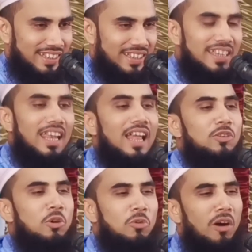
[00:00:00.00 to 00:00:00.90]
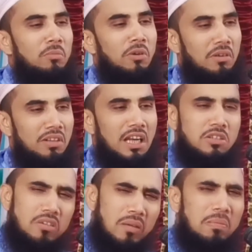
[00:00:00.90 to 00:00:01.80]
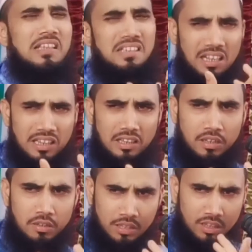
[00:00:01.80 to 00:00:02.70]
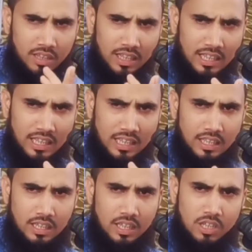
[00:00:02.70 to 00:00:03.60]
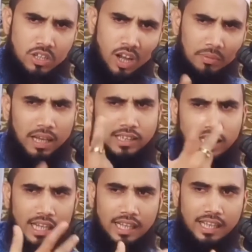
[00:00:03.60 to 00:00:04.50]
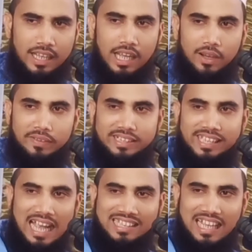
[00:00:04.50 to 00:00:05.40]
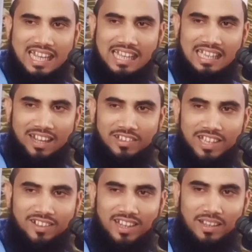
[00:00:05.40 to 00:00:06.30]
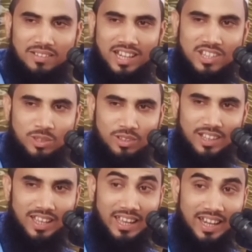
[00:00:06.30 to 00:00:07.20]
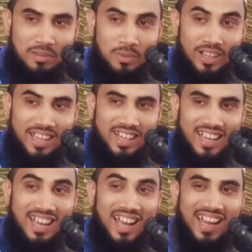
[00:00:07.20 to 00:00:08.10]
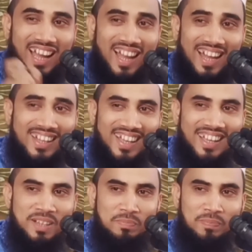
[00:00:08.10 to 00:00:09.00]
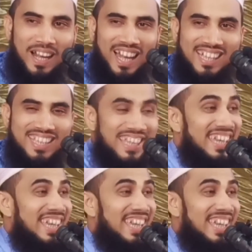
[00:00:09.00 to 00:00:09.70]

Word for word: এলা তো কমন এলে সবাই জানে কত কন্যাকে সবাই জানে ওই চাষা খালি এখনই কন আমার সোনার মহেনা পাখি